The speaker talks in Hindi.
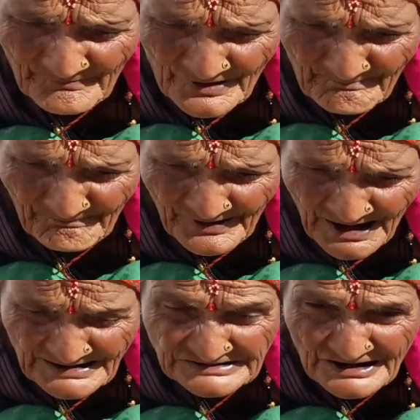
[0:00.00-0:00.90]

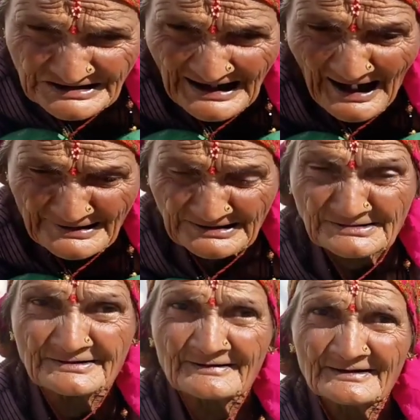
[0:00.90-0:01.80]
परंपरा चली आ
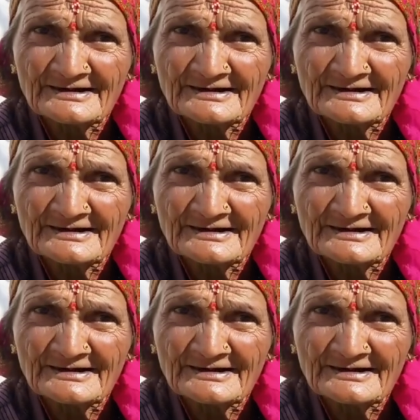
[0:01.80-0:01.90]
रही